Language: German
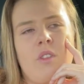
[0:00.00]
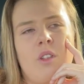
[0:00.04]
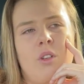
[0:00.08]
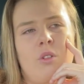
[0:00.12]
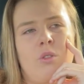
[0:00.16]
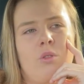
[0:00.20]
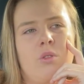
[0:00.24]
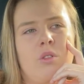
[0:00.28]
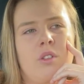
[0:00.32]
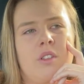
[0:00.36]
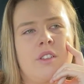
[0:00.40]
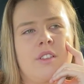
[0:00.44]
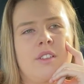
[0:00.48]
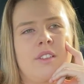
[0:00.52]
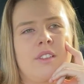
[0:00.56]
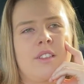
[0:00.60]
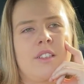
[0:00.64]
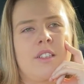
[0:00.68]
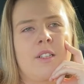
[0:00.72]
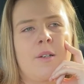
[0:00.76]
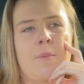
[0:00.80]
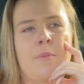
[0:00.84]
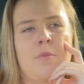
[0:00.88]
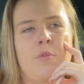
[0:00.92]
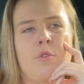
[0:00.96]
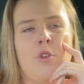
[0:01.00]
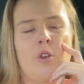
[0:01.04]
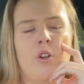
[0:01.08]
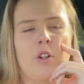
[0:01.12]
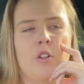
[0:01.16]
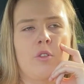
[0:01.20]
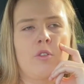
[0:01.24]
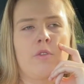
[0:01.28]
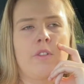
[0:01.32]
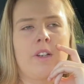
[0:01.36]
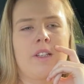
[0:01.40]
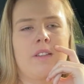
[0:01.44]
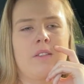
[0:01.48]
Und ähm, ja,
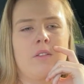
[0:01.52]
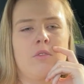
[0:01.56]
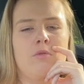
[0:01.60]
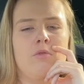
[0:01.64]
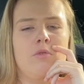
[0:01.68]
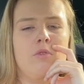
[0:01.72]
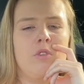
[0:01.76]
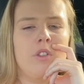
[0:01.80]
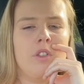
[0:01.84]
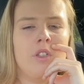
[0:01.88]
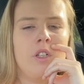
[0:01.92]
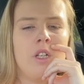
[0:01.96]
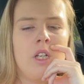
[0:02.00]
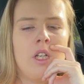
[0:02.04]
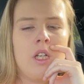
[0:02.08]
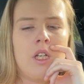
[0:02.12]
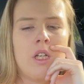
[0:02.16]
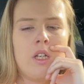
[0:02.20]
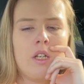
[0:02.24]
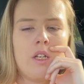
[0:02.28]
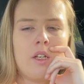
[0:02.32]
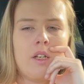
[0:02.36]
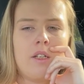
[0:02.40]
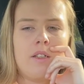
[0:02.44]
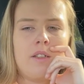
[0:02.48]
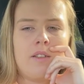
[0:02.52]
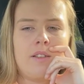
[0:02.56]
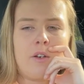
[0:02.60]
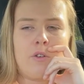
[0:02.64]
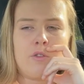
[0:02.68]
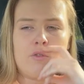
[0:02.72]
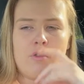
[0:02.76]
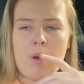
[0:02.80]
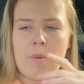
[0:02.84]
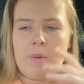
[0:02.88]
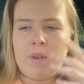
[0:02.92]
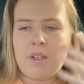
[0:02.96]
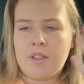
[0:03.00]
soweit so gut. Das
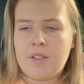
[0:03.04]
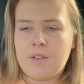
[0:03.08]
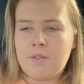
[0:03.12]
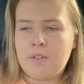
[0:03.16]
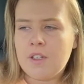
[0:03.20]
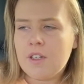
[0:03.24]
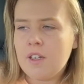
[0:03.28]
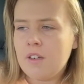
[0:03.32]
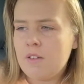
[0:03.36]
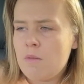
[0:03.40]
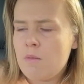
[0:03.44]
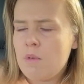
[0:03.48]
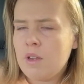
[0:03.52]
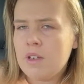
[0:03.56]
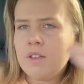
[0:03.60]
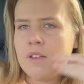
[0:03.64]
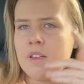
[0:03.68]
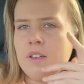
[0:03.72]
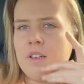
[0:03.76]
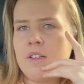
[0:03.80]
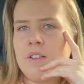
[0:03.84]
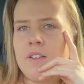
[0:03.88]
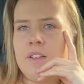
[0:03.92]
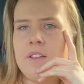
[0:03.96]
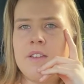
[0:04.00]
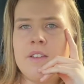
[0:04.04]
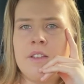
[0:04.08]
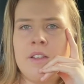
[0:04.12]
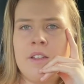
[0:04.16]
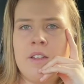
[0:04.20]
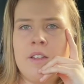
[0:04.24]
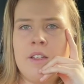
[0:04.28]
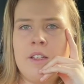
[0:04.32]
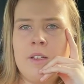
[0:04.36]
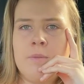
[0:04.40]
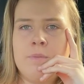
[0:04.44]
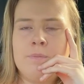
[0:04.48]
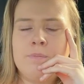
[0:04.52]
Auto habe ich jetzt wieder, wie man sieht. Ich sitze
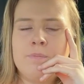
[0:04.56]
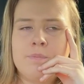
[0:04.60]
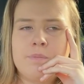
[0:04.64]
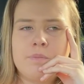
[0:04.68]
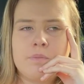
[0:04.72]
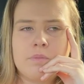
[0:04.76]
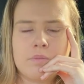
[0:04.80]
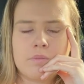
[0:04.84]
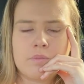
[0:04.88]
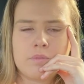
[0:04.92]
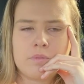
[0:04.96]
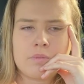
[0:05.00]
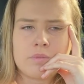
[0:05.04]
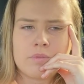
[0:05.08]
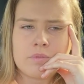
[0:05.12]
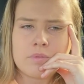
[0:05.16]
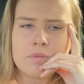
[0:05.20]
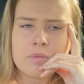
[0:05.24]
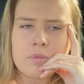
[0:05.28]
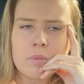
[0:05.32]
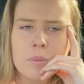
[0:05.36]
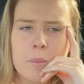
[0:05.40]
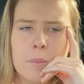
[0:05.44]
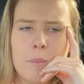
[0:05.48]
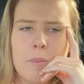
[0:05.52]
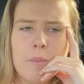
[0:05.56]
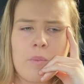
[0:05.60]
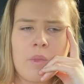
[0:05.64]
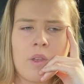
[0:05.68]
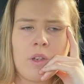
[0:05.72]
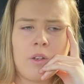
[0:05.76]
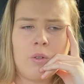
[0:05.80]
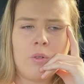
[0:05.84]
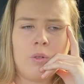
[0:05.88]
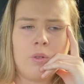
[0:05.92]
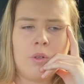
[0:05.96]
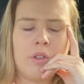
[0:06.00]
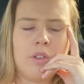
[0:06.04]
in dem
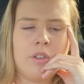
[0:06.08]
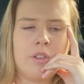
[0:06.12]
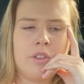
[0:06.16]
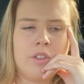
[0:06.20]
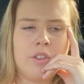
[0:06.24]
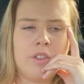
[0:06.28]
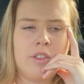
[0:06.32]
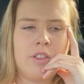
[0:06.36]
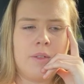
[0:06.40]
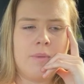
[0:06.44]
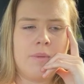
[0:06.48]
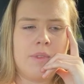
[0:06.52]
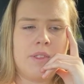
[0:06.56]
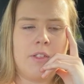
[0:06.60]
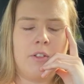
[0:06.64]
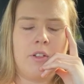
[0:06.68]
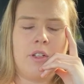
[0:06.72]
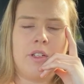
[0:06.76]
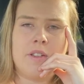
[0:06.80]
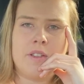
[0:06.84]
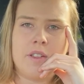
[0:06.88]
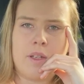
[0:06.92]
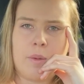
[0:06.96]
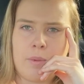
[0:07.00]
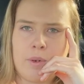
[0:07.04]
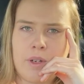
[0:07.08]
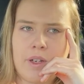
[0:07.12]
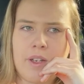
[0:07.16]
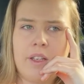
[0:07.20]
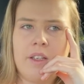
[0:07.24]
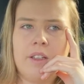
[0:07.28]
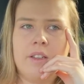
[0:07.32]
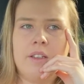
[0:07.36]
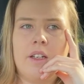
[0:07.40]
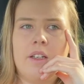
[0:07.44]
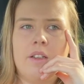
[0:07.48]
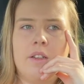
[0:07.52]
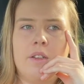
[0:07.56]
und ähm, ist auch alles
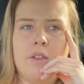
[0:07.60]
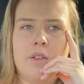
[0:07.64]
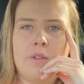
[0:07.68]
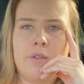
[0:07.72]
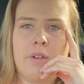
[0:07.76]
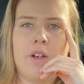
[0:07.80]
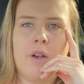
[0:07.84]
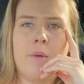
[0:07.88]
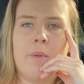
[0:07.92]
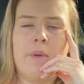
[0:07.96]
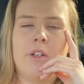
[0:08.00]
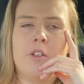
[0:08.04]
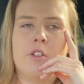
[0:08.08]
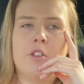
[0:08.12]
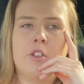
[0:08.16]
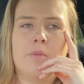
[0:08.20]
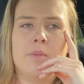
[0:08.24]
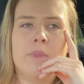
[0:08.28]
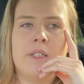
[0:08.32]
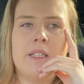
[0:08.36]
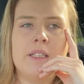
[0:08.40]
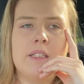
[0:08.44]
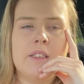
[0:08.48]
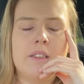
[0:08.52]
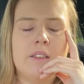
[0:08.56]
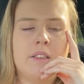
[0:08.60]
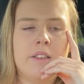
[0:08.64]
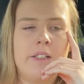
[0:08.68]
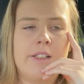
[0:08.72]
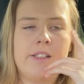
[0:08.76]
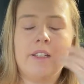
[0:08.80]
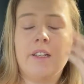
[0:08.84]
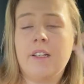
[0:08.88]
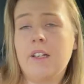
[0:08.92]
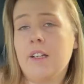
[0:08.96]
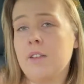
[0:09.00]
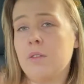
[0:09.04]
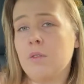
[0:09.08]
repariert, alles fachmännisch gemacht,
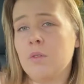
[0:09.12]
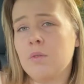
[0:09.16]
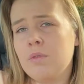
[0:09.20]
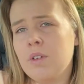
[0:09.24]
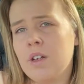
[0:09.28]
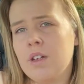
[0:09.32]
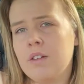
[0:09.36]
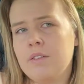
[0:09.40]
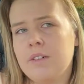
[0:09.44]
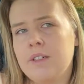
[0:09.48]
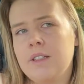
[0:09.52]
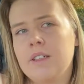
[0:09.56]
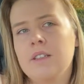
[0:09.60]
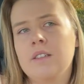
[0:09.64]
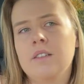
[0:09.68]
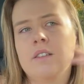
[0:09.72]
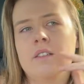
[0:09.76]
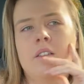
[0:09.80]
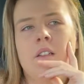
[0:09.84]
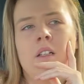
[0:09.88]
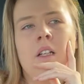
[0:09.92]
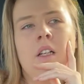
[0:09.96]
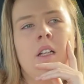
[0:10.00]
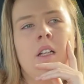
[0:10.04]
gilt nicht als Unfallwagen.